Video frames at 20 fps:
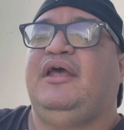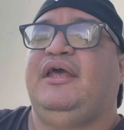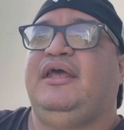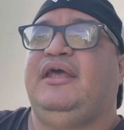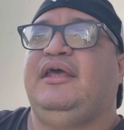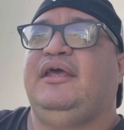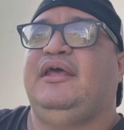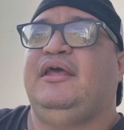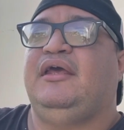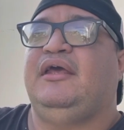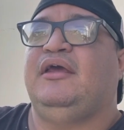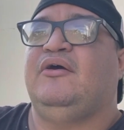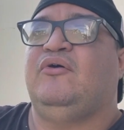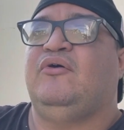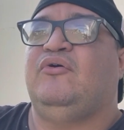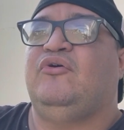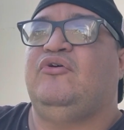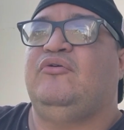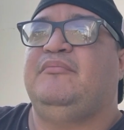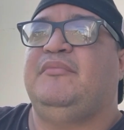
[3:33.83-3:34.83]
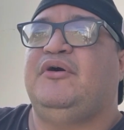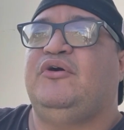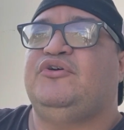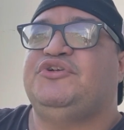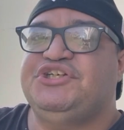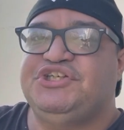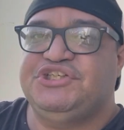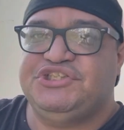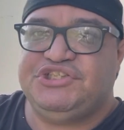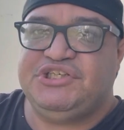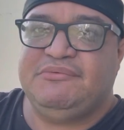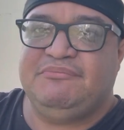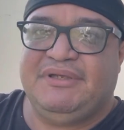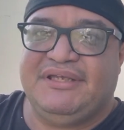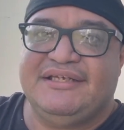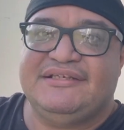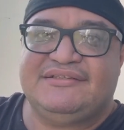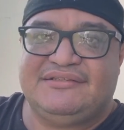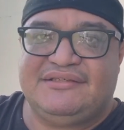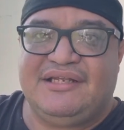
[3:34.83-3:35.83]
é, uma origem
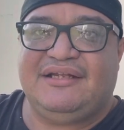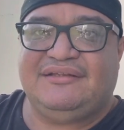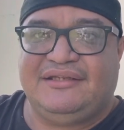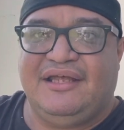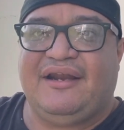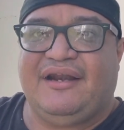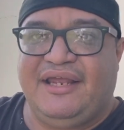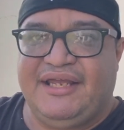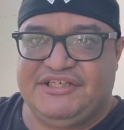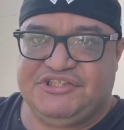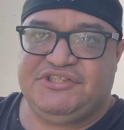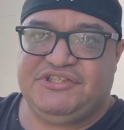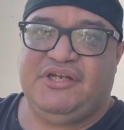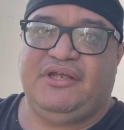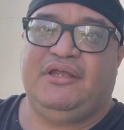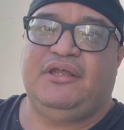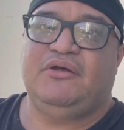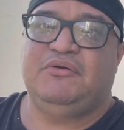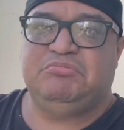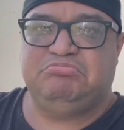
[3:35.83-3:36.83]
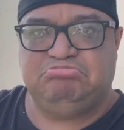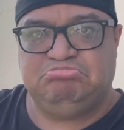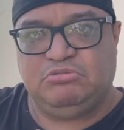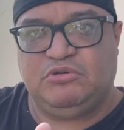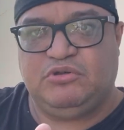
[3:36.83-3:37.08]
extraterrestre. Eu,